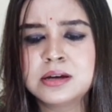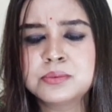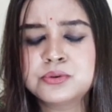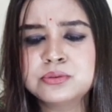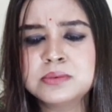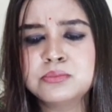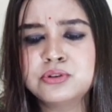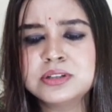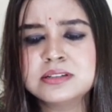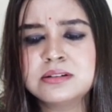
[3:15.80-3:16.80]
প্রতিমা
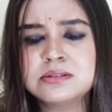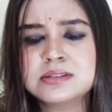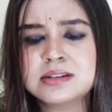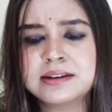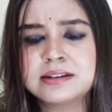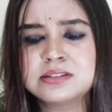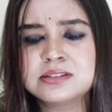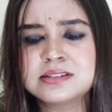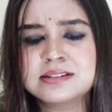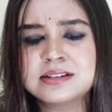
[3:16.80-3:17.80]
বলেছিল
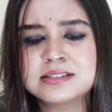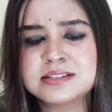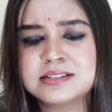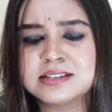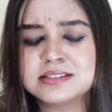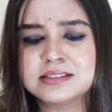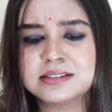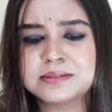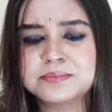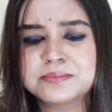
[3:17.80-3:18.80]
সাইকাটিস্টের কাছে নিয়ে যেতে
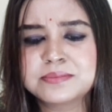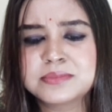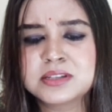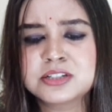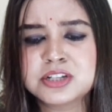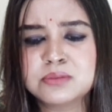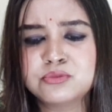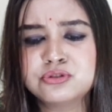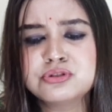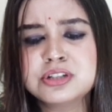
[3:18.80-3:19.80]
সেই
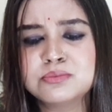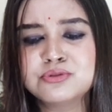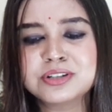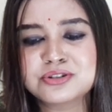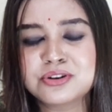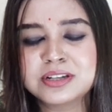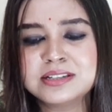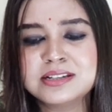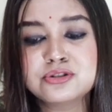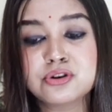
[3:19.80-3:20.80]
মতো শিবুকে সঙ্গে
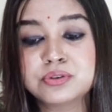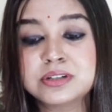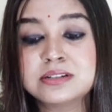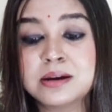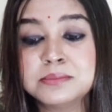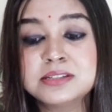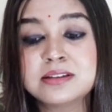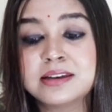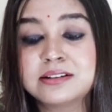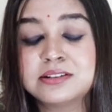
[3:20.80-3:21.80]
নিয়ে শহরের নামই
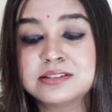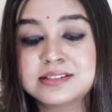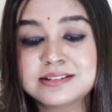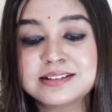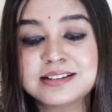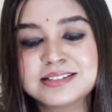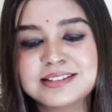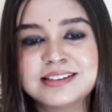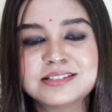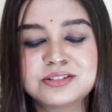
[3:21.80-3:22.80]
সাইকাটিস্টের কাছে
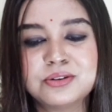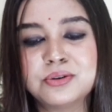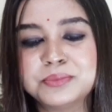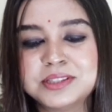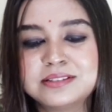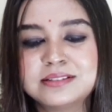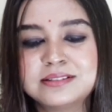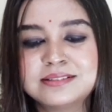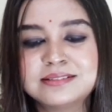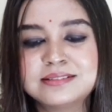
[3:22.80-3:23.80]
গেছিল অমিত
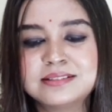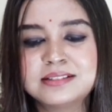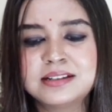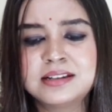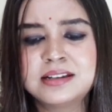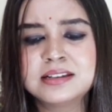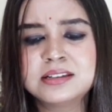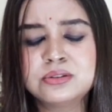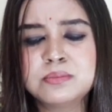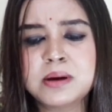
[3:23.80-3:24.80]

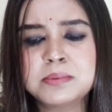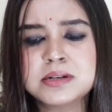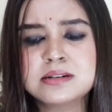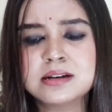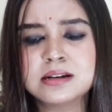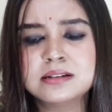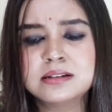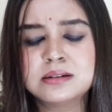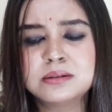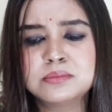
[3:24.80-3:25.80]
কিন্তু ব্যাপারটা
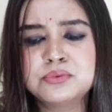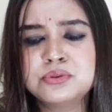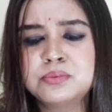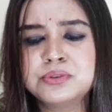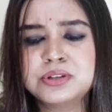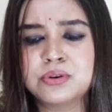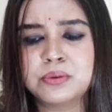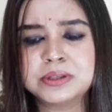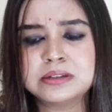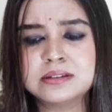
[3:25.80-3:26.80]
পুরোপুরি
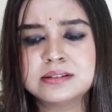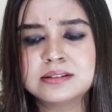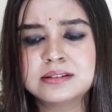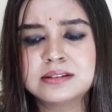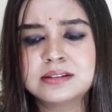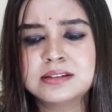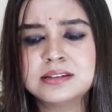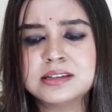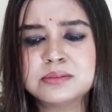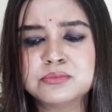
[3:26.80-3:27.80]
কমেনি
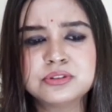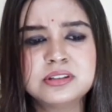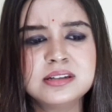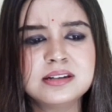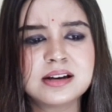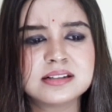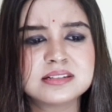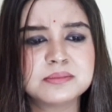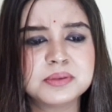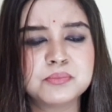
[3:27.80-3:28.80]
এর মধ্যে আজ
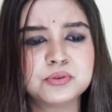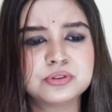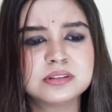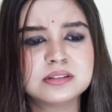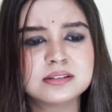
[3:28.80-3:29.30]
এই বিপত্তি